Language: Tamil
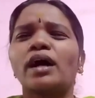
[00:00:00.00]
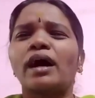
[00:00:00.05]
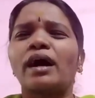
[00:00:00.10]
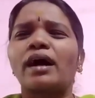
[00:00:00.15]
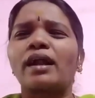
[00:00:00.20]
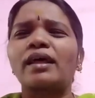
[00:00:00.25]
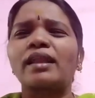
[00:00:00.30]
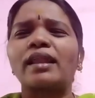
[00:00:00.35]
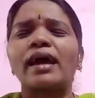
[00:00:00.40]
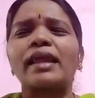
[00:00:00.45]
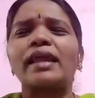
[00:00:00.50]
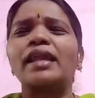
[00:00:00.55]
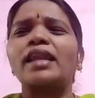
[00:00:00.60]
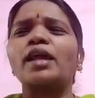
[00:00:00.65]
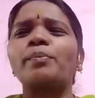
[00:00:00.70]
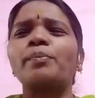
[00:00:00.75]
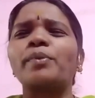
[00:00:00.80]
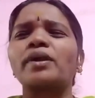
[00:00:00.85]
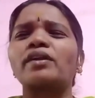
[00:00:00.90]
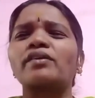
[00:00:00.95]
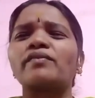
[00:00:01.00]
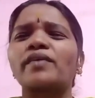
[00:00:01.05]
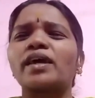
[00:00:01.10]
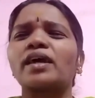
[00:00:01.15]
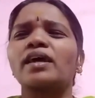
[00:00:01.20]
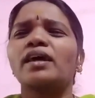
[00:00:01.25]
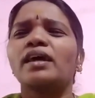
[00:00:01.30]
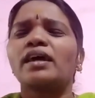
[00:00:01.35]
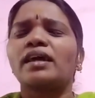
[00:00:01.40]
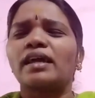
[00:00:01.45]
ஆனா நான் என்ன பண்ணுவேன்
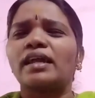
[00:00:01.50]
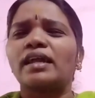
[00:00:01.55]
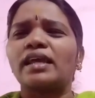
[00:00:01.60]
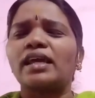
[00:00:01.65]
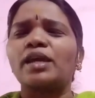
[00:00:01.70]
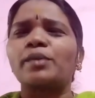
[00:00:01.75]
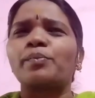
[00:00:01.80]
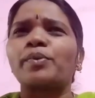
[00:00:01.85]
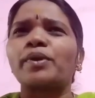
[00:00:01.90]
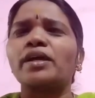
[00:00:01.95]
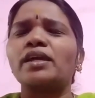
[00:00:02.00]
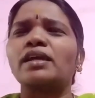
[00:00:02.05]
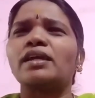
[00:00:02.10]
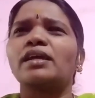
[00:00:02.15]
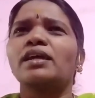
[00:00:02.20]
என்னை இப்படி